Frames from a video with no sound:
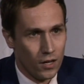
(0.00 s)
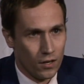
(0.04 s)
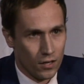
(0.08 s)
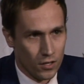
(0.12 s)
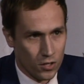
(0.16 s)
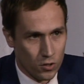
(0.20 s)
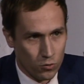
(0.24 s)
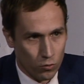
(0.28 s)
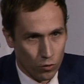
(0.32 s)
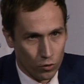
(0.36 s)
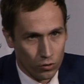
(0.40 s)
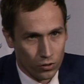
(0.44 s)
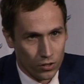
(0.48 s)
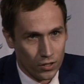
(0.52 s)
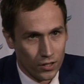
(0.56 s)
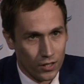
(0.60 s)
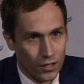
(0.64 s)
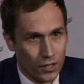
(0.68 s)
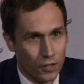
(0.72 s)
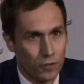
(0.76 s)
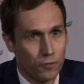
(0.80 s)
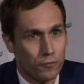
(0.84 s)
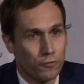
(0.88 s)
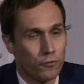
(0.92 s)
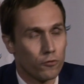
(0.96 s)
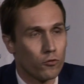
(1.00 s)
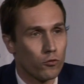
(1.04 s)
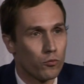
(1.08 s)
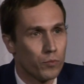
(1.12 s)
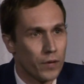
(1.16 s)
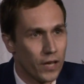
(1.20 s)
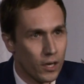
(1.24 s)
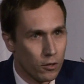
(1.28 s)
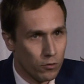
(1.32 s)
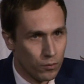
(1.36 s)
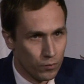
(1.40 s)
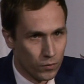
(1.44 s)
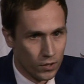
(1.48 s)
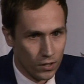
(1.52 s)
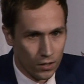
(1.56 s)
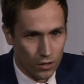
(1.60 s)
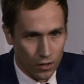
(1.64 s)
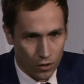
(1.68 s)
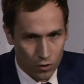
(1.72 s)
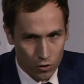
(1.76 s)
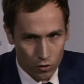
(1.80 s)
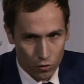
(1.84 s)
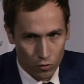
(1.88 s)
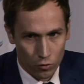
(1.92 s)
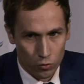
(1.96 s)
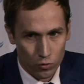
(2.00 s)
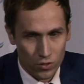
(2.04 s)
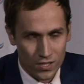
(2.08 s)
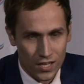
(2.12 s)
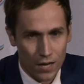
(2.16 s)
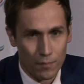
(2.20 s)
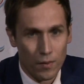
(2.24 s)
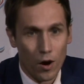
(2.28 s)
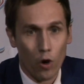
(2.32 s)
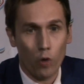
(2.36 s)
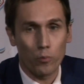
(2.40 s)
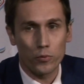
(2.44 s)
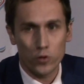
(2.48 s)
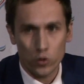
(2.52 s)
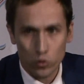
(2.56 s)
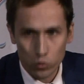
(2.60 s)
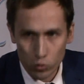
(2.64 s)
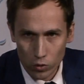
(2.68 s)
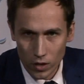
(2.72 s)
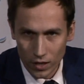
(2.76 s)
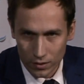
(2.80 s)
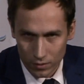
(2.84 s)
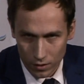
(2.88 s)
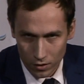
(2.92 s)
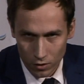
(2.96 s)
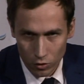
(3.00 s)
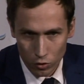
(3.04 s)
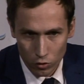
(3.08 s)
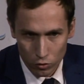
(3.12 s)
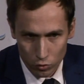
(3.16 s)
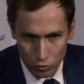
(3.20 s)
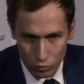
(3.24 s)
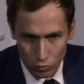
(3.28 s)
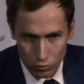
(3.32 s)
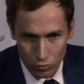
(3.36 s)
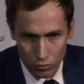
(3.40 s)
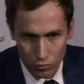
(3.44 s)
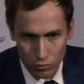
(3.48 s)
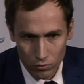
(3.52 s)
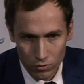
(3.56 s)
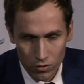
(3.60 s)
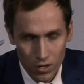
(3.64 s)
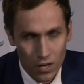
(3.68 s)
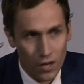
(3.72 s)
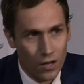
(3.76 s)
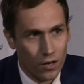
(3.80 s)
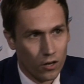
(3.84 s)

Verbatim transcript: złotych i w ubiegłym tylko roku sama obsługa tego długu